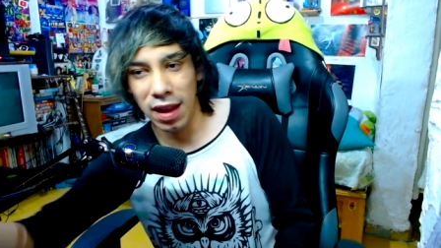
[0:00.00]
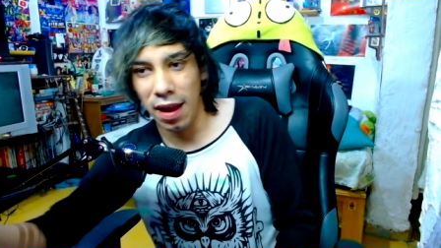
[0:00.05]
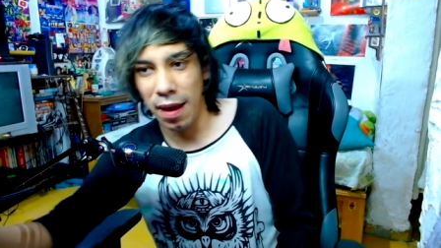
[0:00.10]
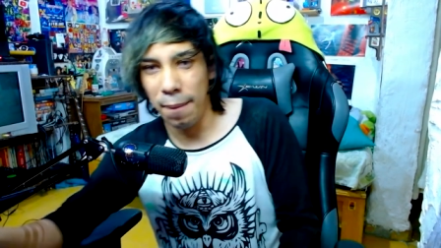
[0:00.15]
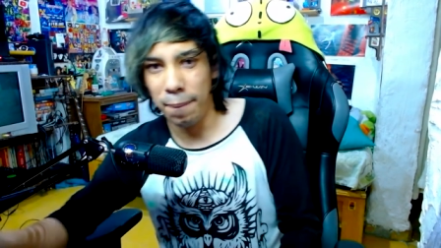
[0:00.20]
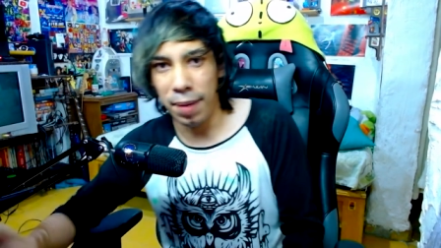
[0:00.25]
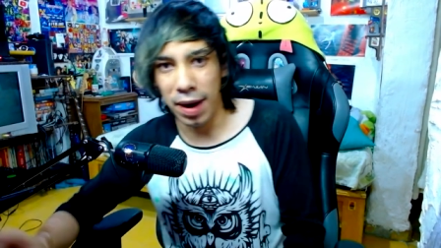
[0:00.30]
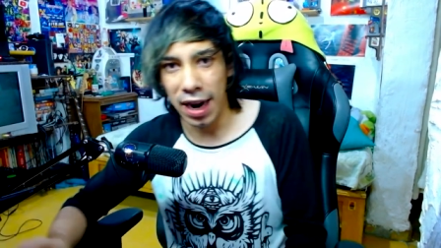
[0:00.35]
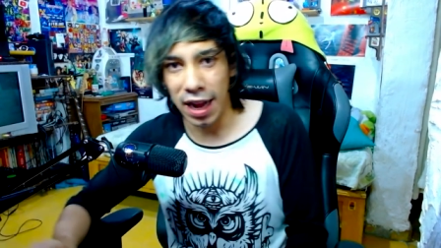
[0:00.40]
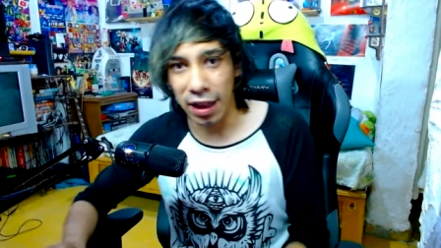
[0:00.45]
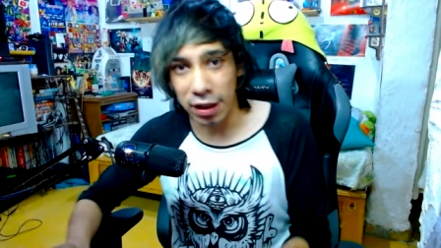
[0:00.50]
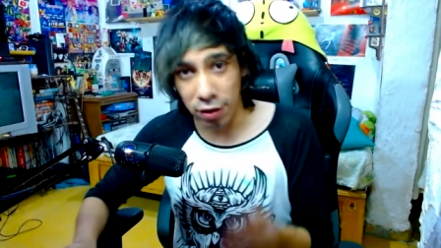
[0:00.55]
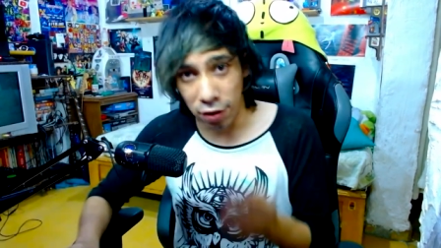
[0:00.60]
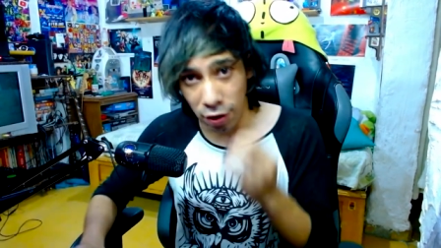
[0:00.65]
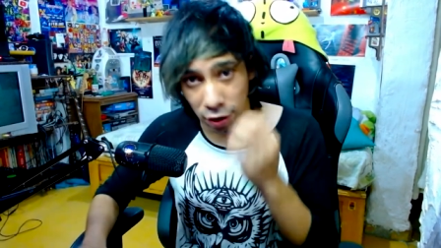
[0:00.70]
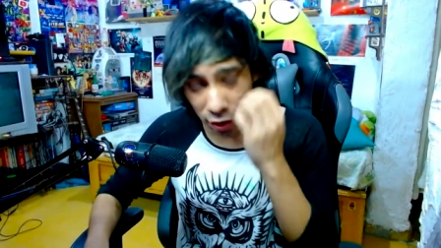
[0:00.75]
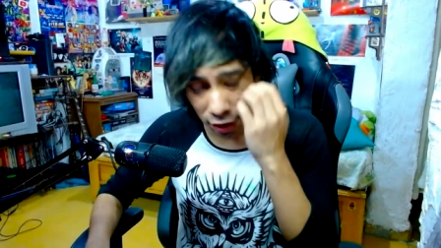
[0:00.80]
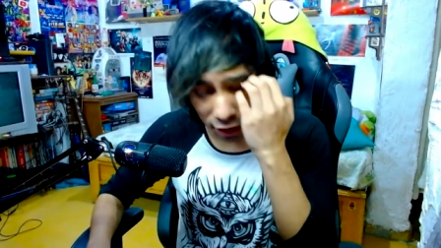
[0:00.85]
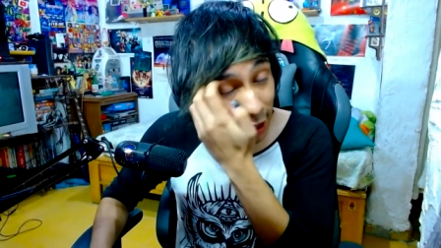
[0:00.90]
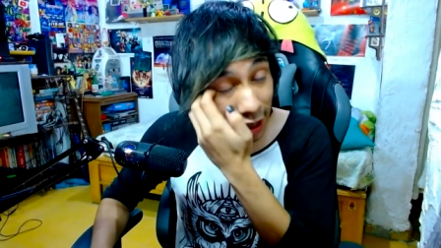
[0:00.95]
para
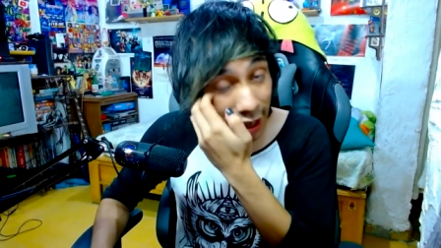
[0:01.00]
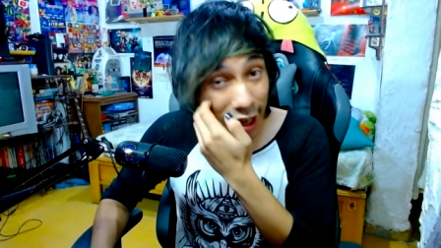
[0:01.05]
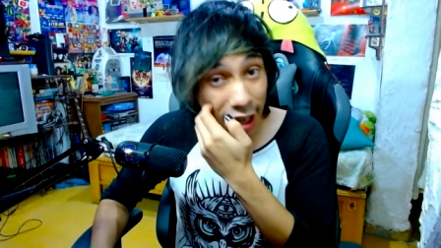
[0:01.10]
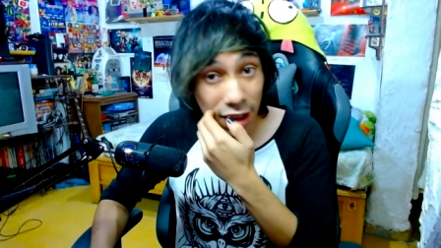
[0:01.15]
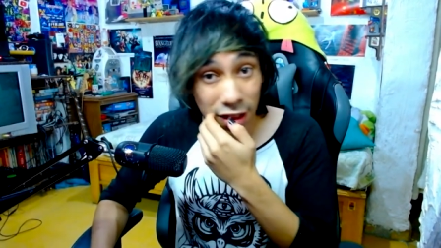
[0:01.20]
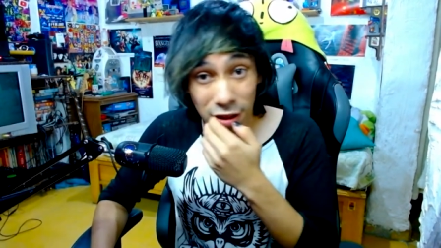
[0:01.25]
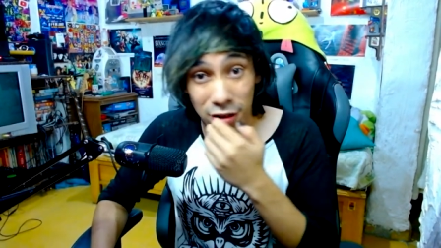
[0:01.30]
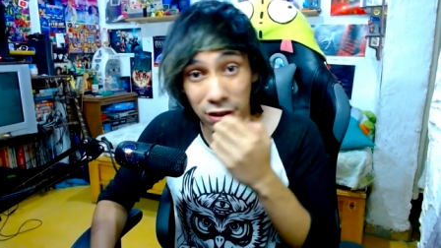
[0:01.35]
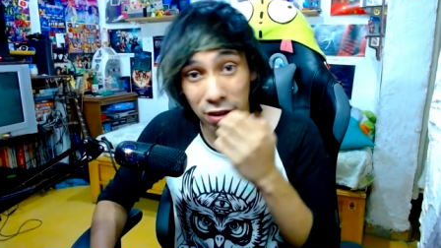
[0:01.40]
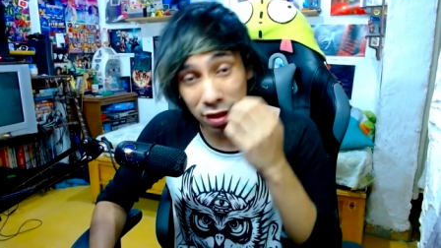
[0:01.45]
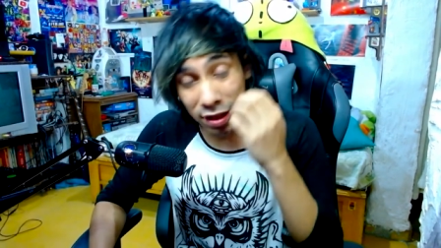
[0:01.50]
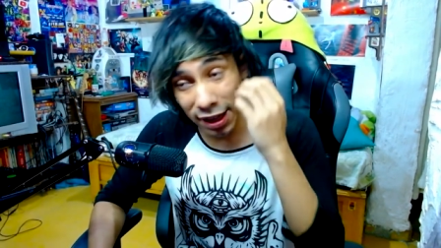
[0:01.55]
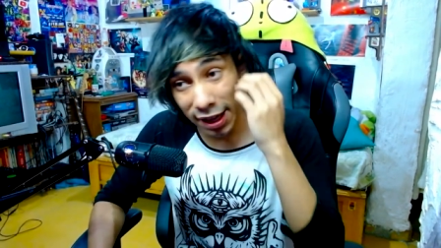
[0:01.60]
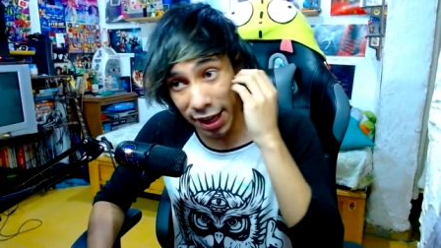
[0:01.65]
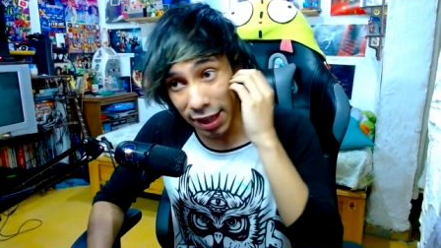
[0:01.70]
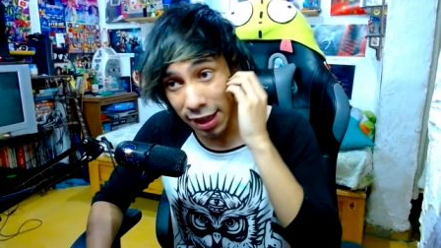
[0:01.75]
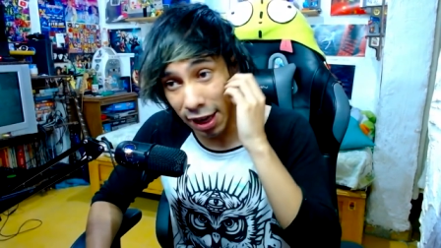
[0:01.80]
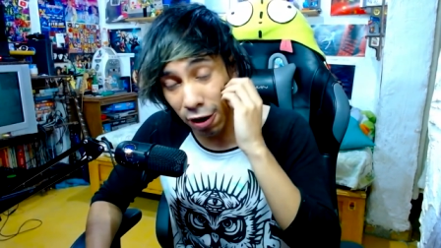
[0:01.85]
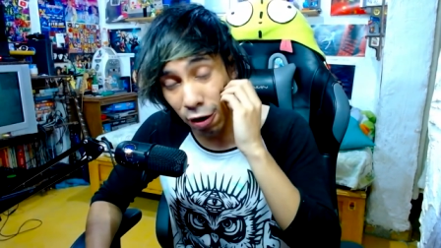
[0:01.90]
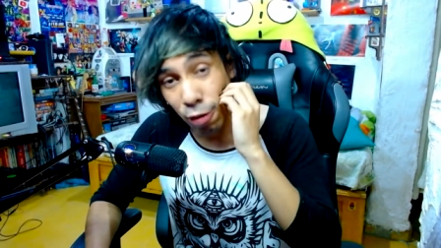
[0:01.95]
todo. Esto sí
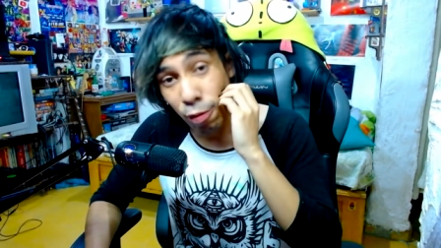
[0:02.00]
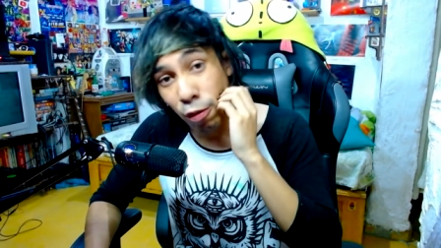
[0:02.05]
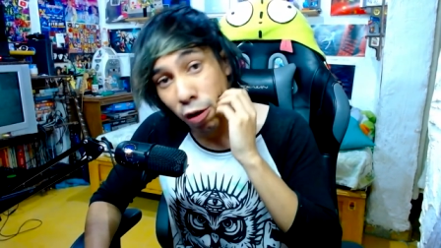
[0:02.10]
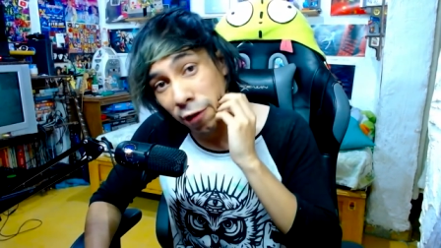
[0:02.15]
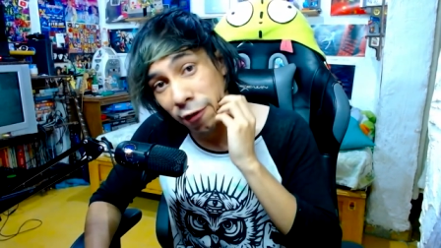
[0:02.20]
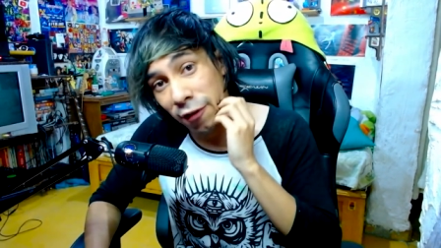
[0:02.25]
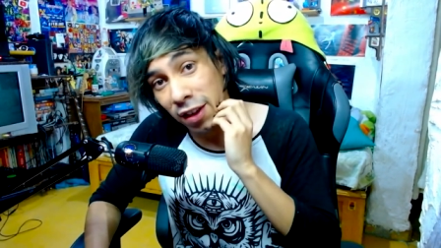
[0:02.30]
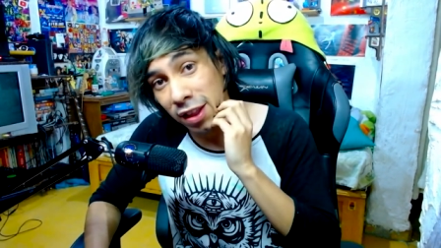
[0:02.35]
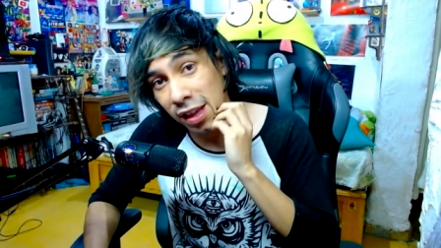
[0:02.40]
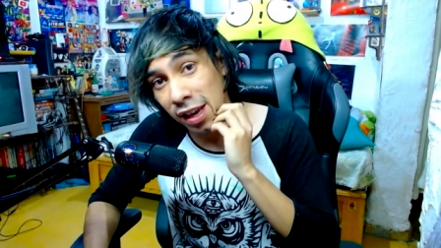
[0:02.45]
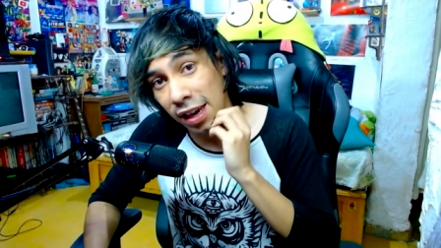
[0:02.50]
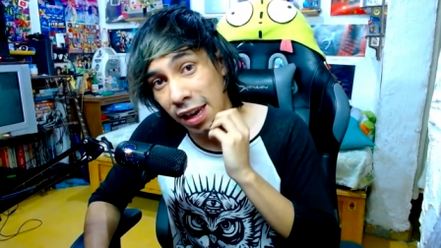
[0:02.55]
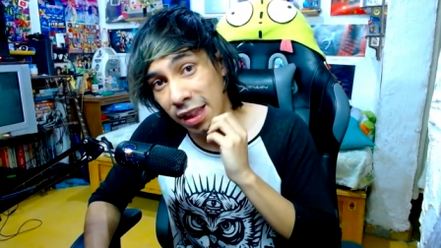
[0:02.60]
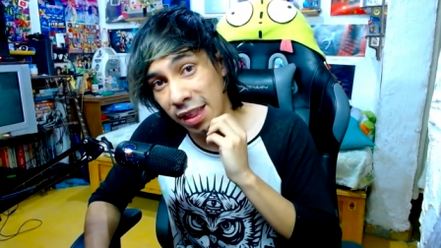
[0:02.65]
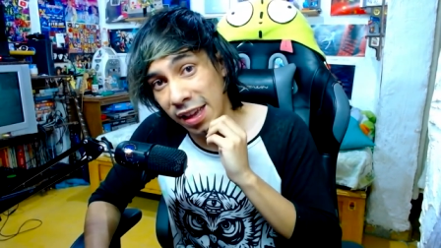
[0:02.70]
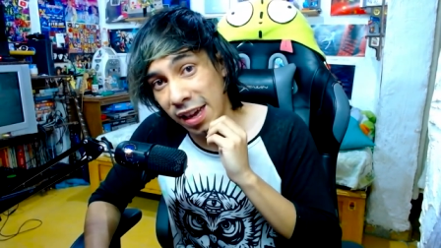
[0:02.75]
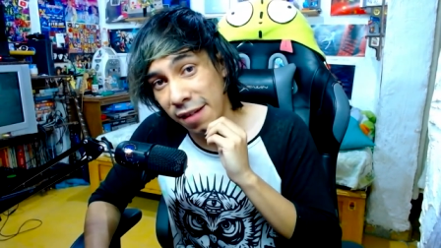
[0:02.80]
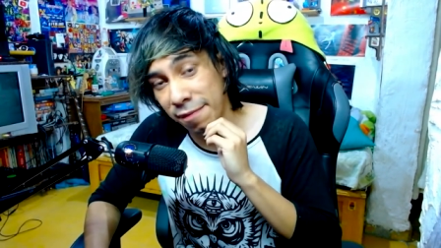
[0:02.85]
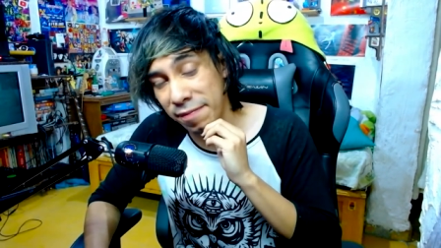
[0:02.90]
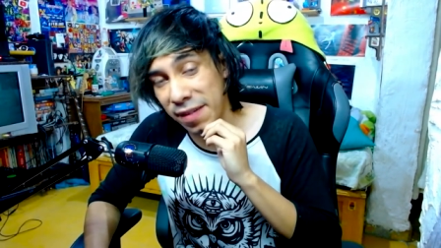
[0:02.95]
es algo muy fácil de hacer,